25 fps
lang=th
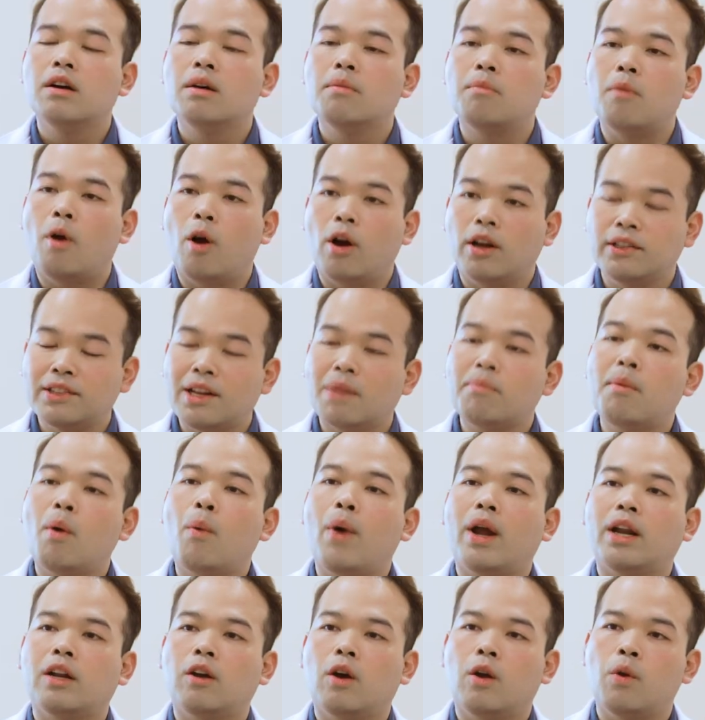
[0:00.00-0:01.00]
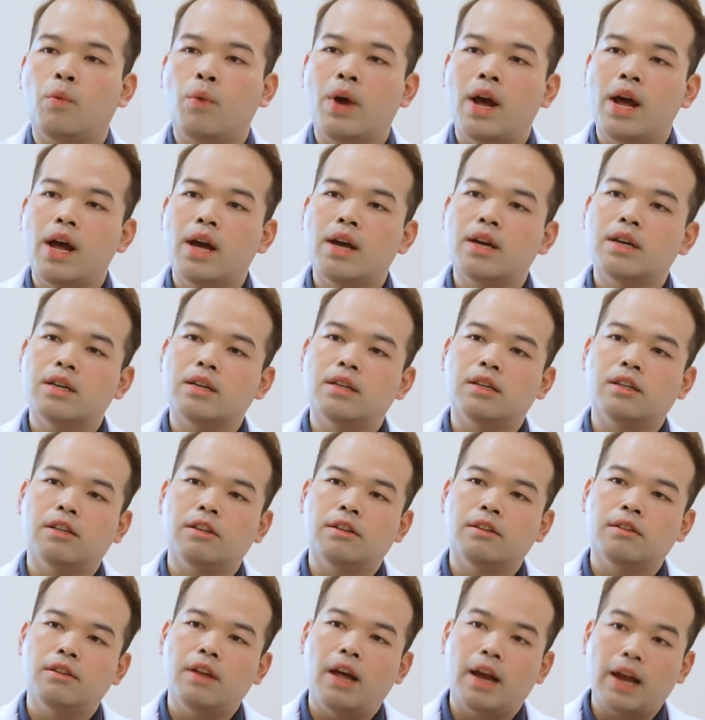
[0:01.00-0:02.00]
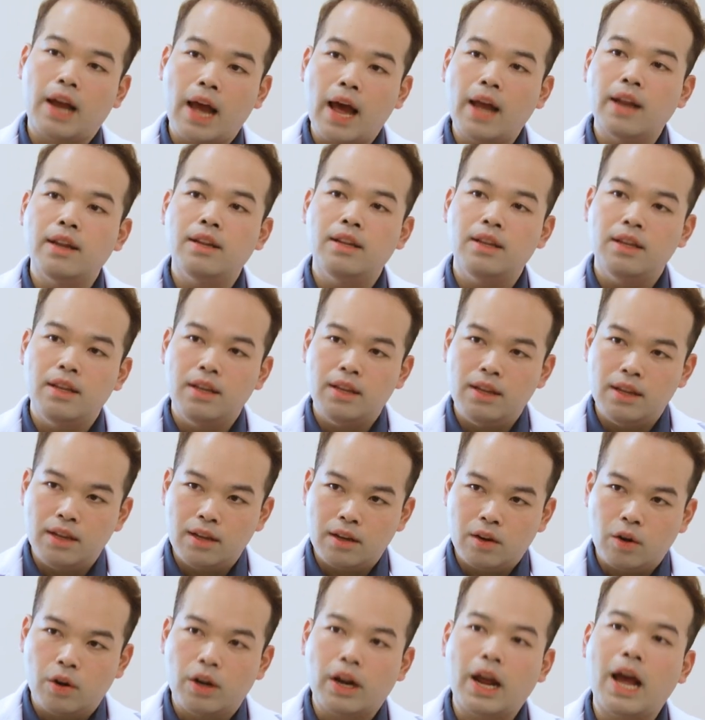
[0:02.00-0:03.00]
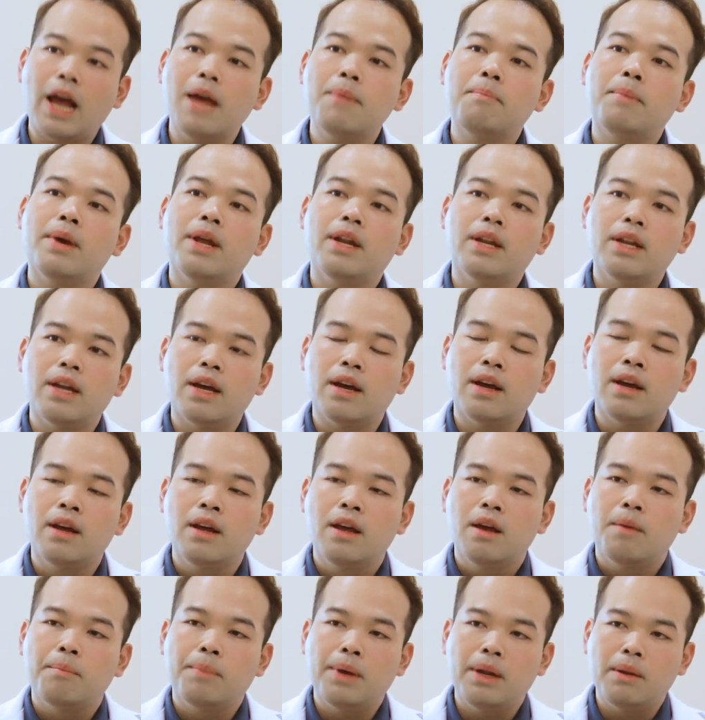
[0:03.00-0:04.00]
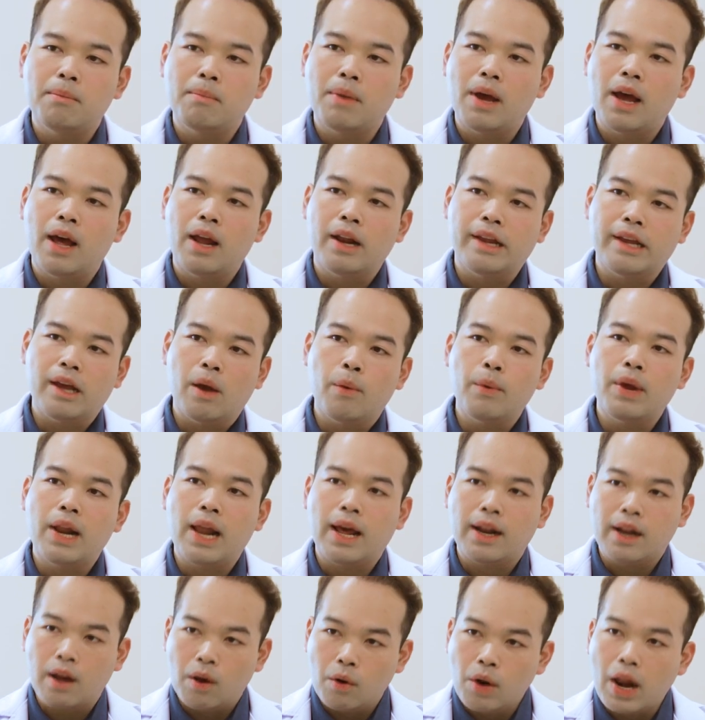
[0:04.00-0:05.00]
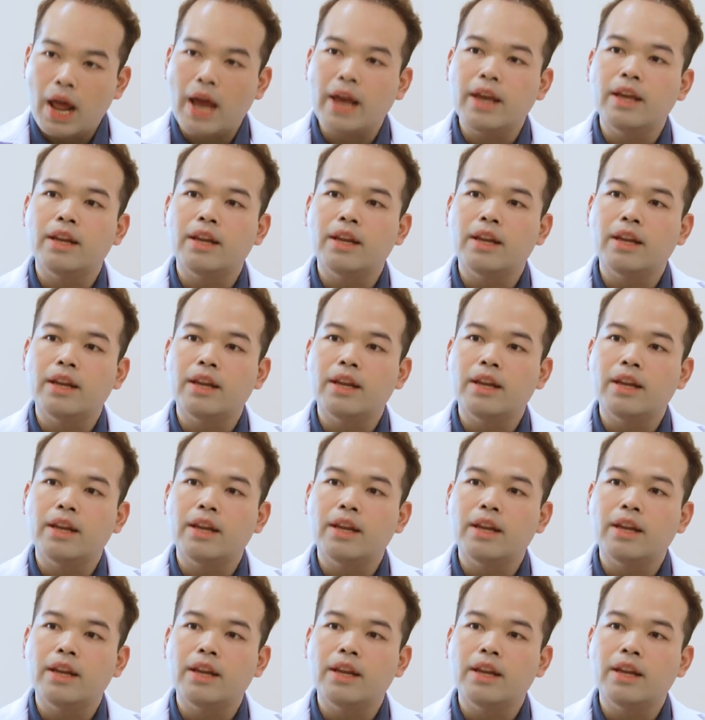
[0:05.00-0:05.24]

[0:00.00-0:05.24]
หมอ ก็ซักประวัติก่อนว่าอออาการที่คนไข้เป็นเนี่ยเป็นมาระยะเวลาเท่าไหร่